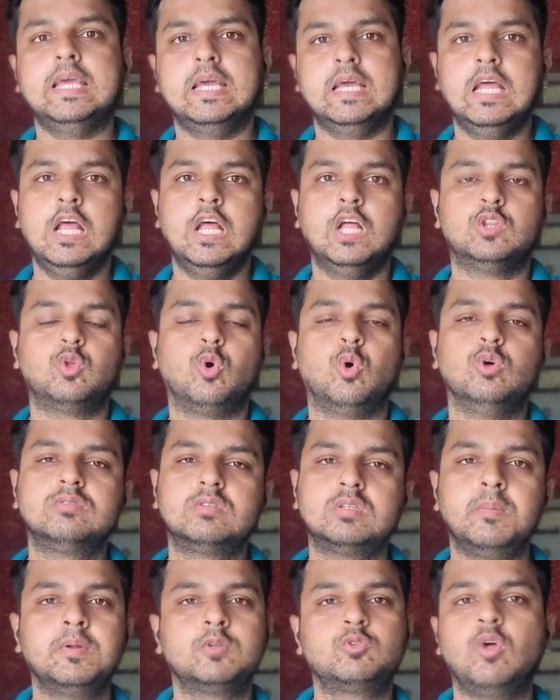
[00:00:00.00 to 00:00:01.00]
है तो उस
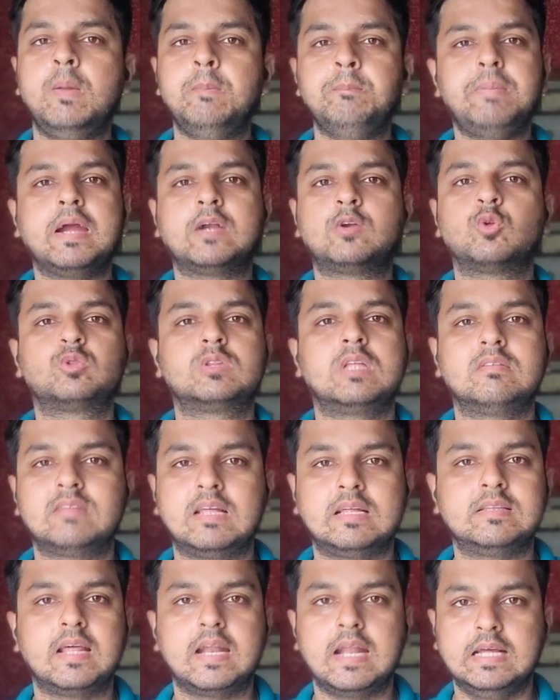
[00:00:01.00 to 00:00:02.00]
समय तो इम्पैक्ट उतना
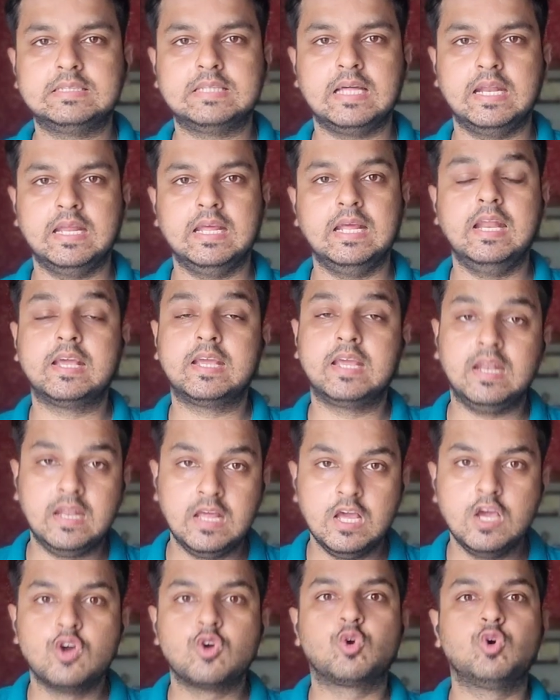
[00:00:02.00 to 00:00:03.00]
ज़्यादा रहता नहीं है लेकिन
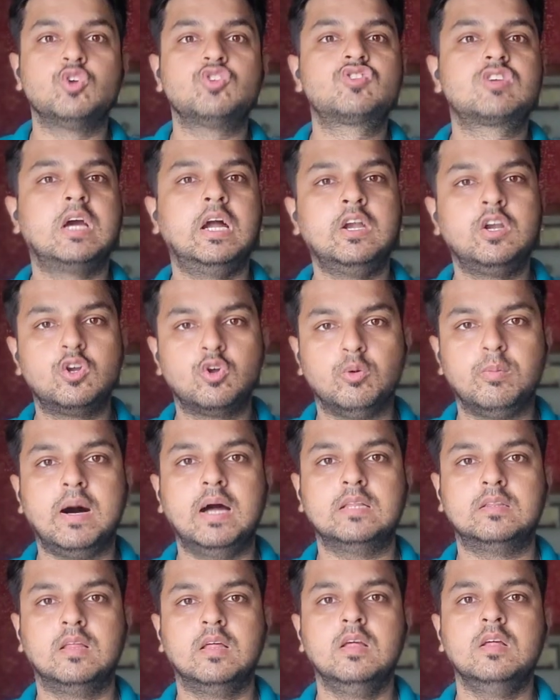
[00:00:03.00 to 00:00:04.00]
कुछ घंटों
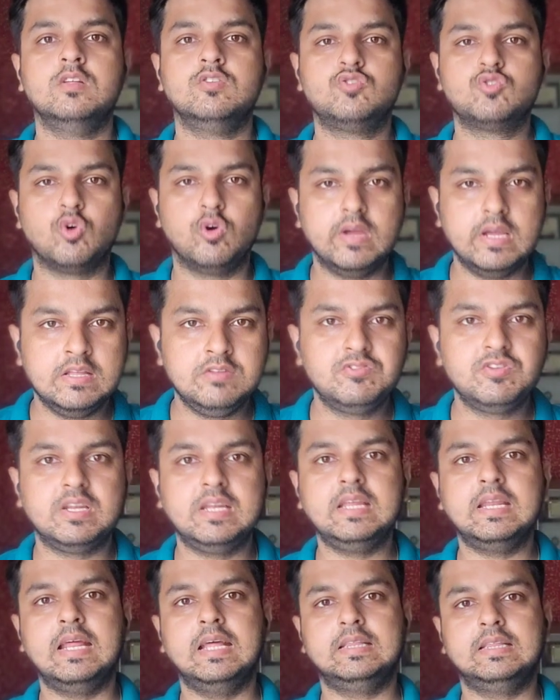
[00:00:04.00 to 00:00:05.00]
बाद जो
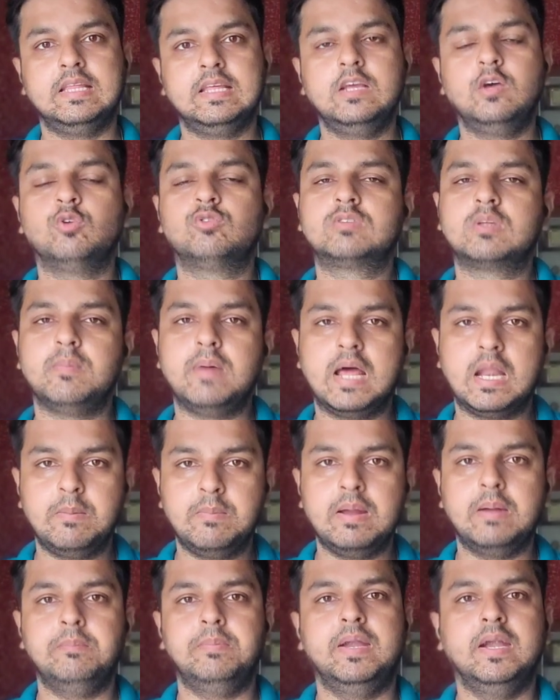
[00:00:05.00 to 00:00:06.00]
इंजरी रहती है उसके बारे
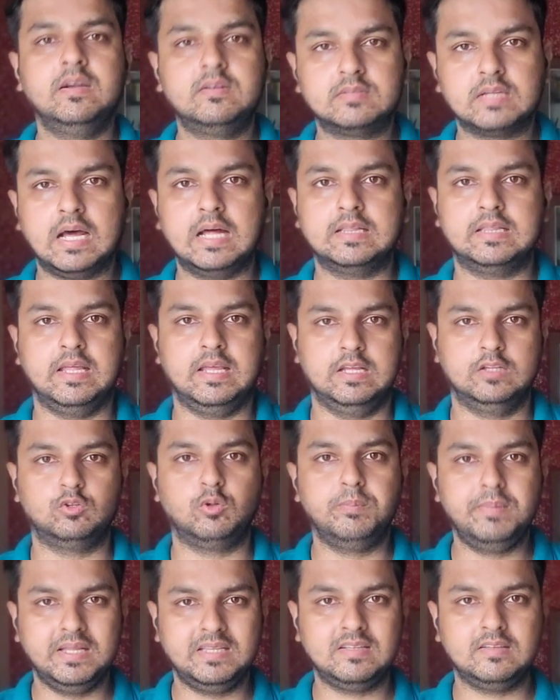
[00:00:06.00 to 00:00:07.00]
में अपडेट्स आते हैं तो
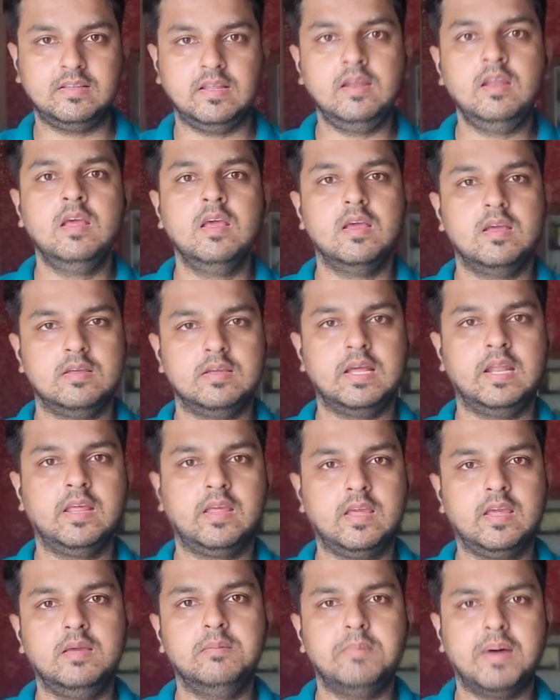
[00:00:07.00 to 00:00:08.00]
बीते दिन यानी
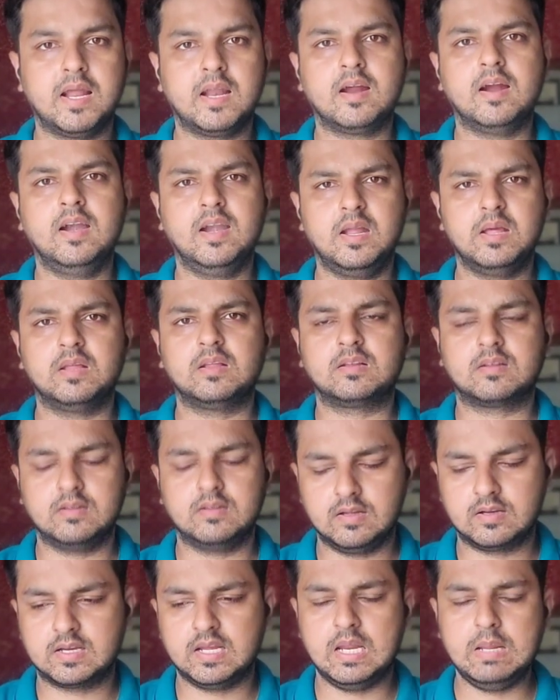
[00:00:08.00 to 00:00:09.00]
कि 12 घंटे
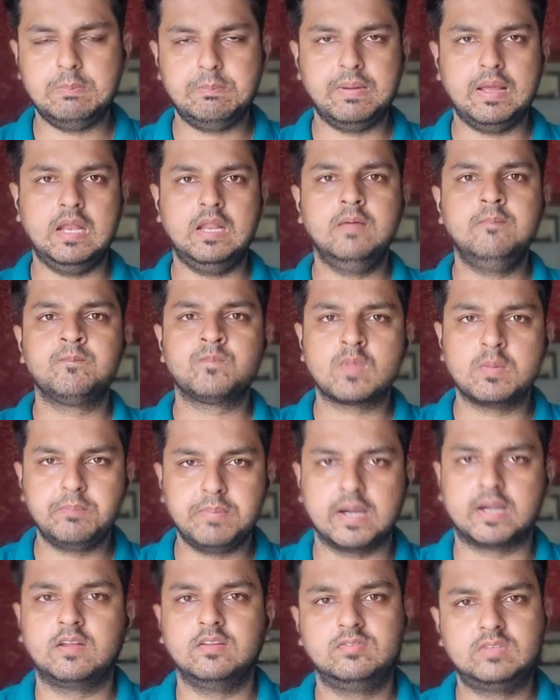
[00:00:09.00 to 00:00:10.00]
करीब पहले
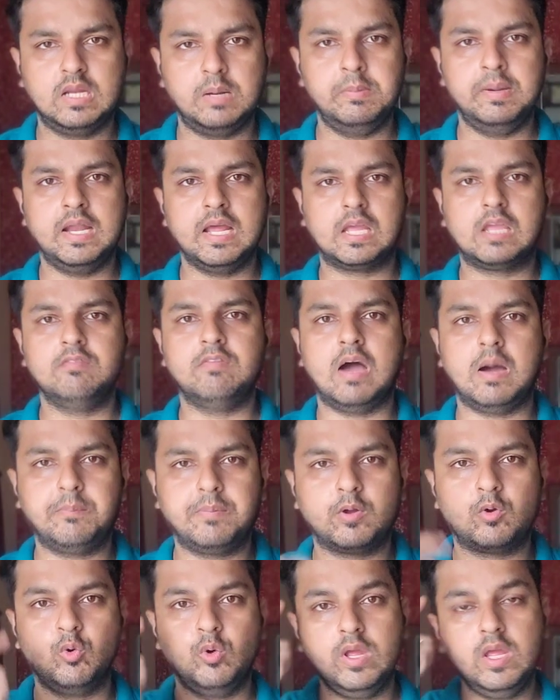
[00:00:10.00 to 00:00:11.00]
प्रैक्टिस टीम इंडिया की वहाँ
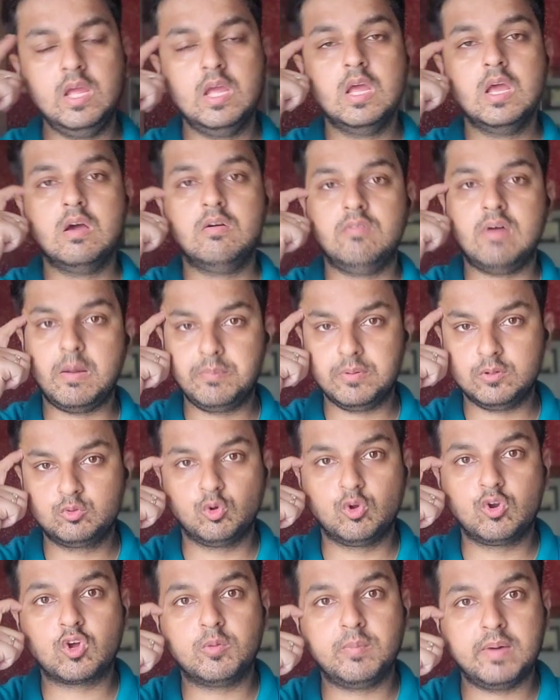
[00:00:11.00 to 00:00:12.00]
पर हुई वहाँ पे
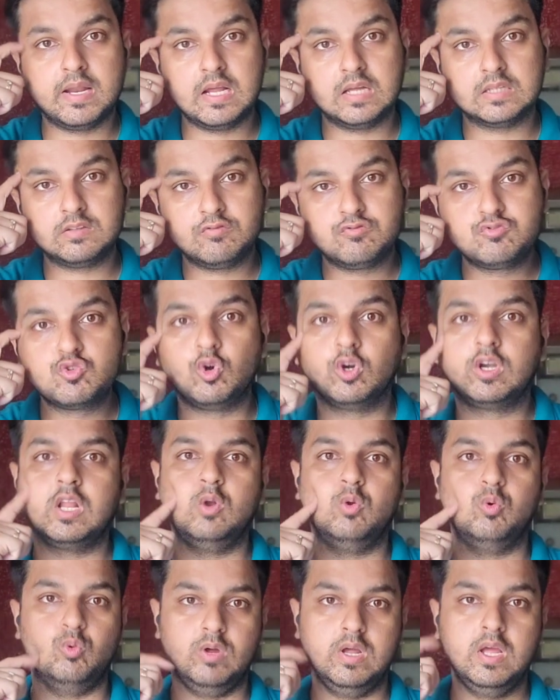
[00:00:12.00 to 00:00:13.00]
सूर्य कुमार यादव
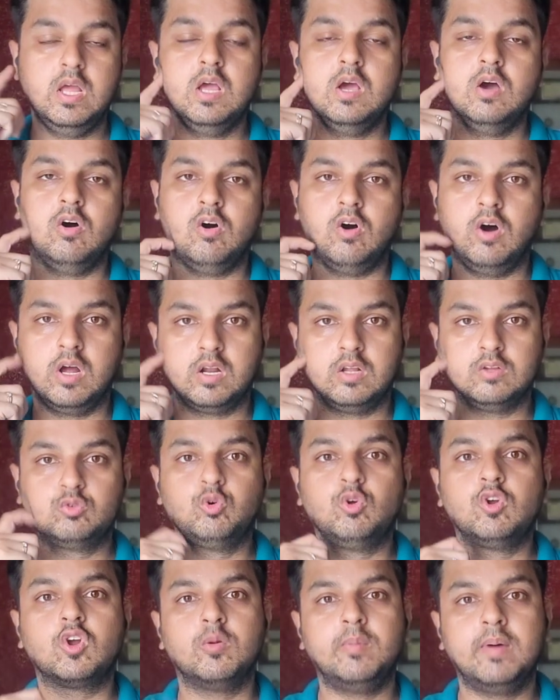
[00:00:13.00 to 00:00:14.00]
चोटिल हुए और
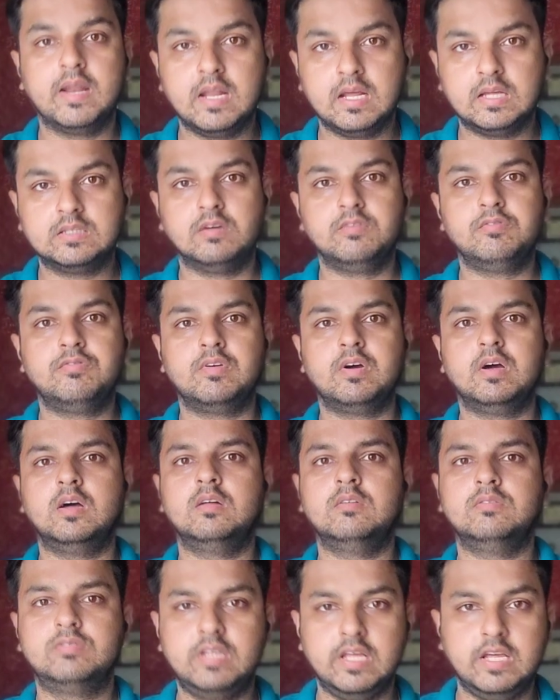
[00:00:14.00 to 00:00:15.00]
सूर्य कुमार यादव
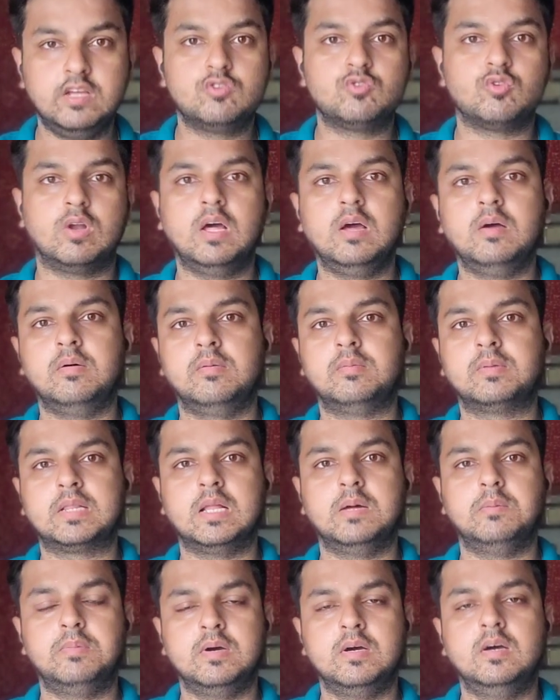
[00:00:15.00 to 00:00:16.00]
से ही जुड़ा
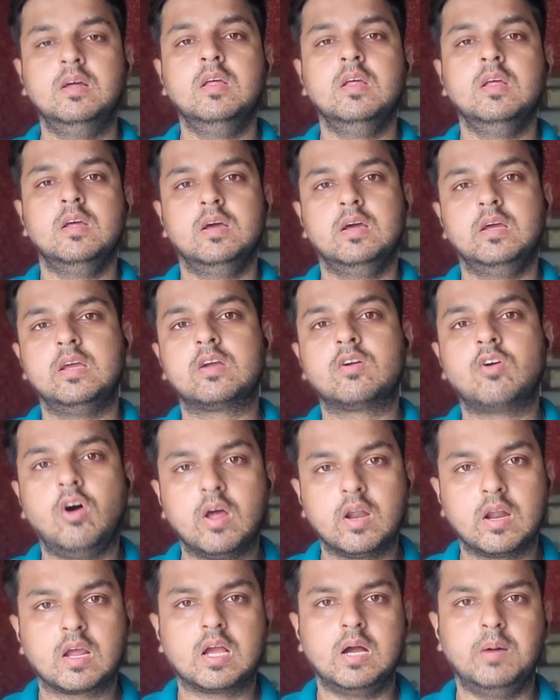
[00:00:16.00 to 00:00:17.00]
मतलब एक
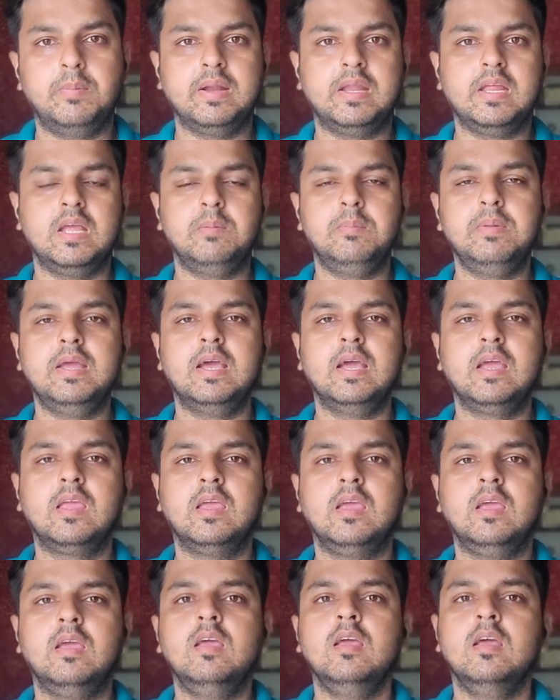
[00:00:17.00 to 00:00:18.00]
और खबर ये भी है
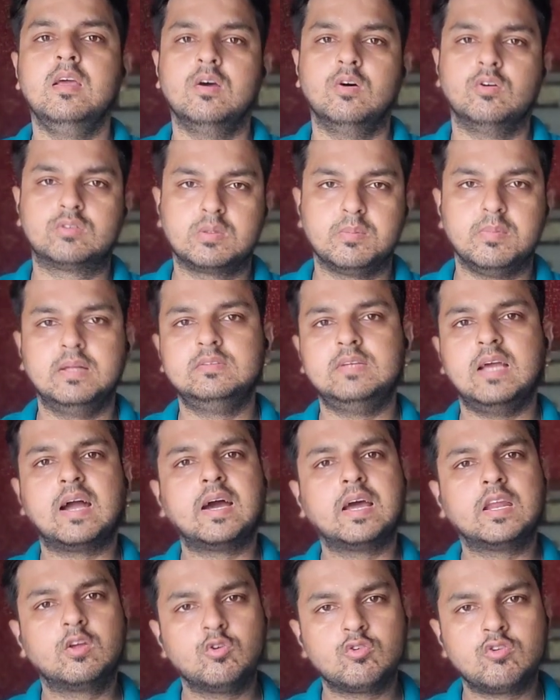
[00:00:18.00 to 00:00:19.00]
कि उसके बाद
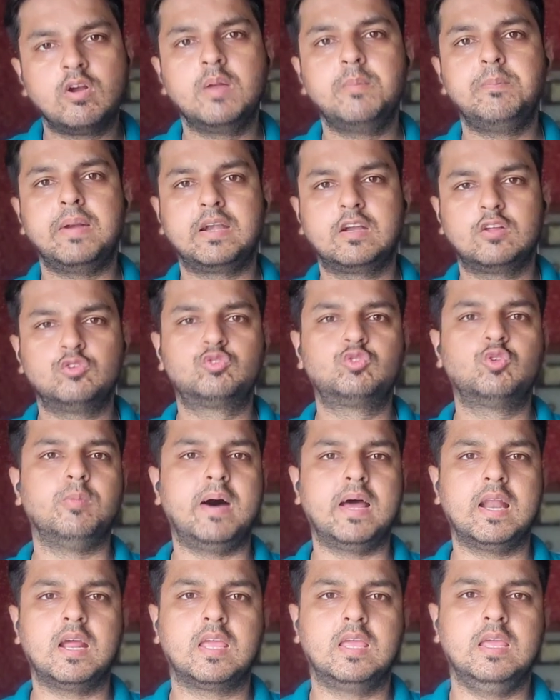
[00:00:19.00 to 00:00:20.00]
जाकर के उन्होंने प्रैक्टिस
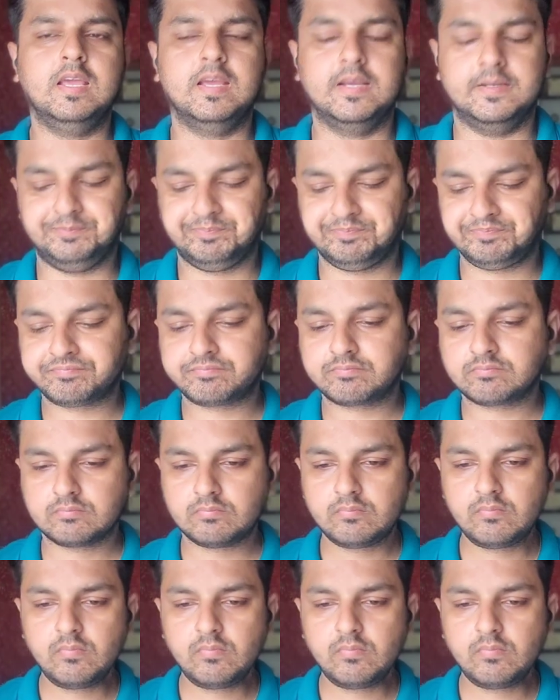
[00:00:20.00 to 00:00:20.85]
दोबारा की है